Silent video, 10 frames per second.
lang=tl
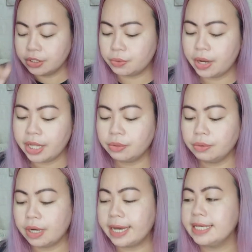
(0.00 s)
So,
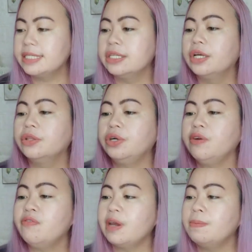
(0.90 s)
eto guys,
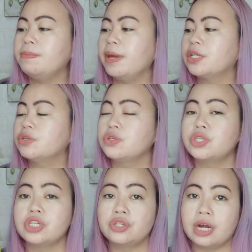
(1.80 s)
35 pesos
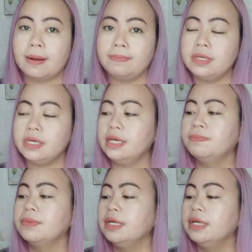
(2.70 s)
sa Shopee